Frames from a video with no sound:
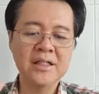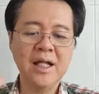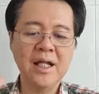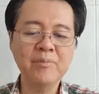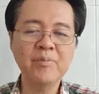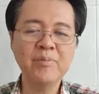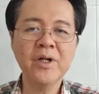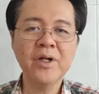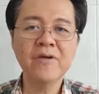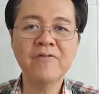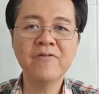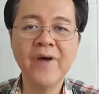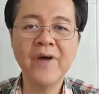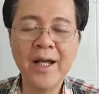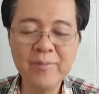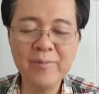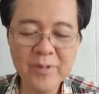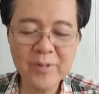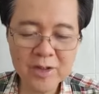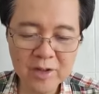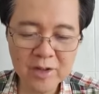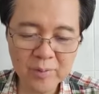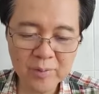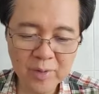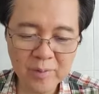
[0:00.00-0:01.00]
Number
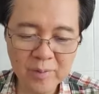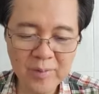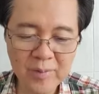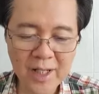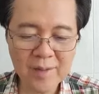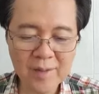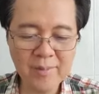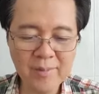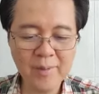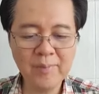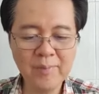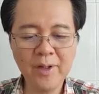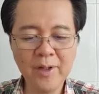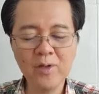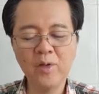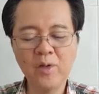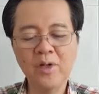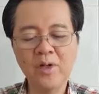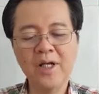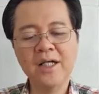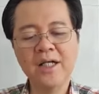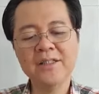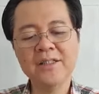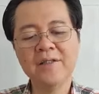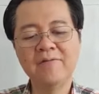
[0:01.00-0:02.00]
five, ito problema pag
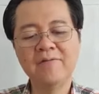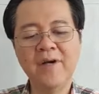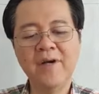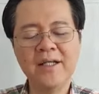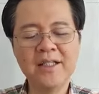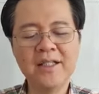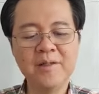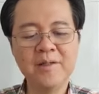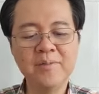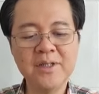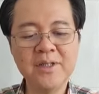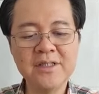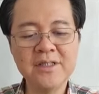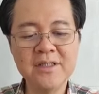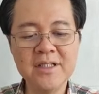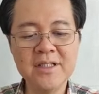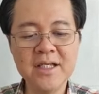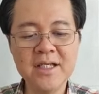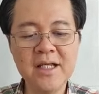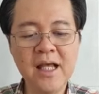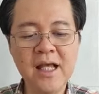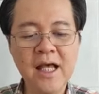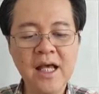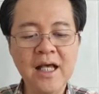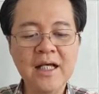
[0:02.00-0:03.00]
kulang ka sa vitamin
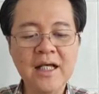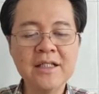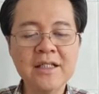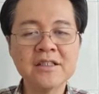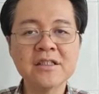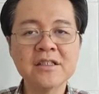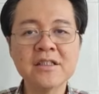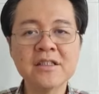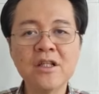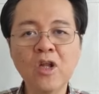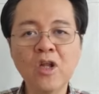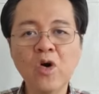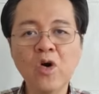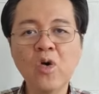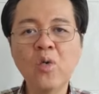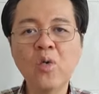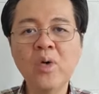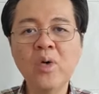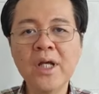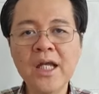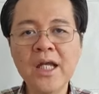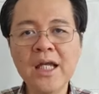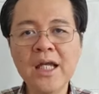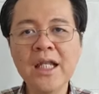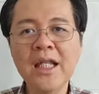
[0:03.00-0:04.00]
C.
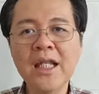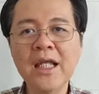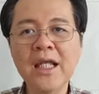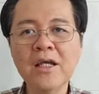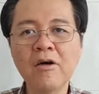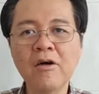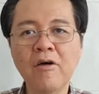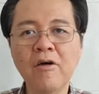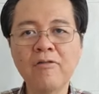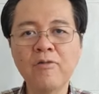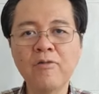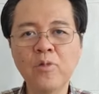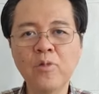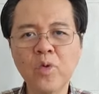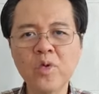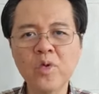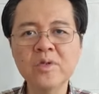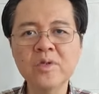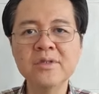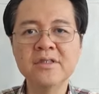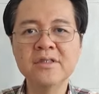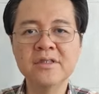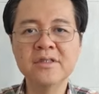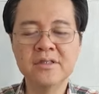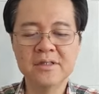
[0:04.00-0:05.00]
Slow healing of
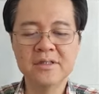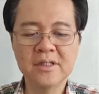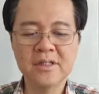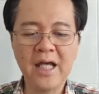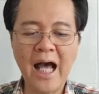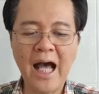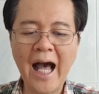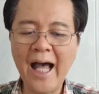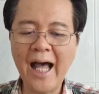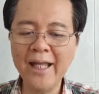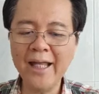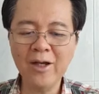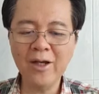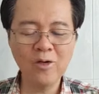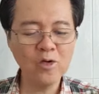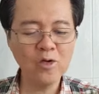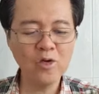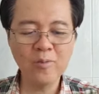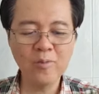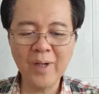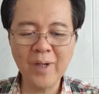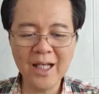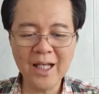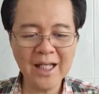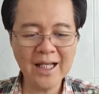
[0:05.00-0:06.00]
wounds. Ayaw
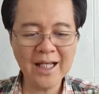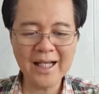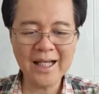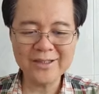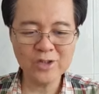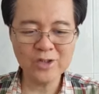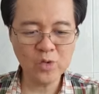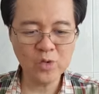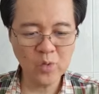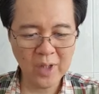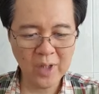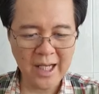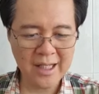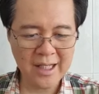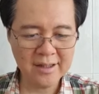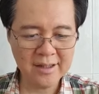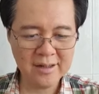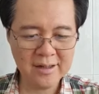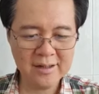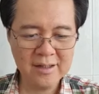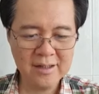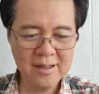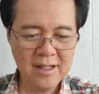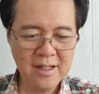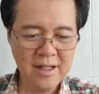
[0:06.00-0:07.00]
gumaling ang
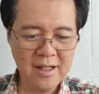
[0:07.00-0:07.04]
sugat.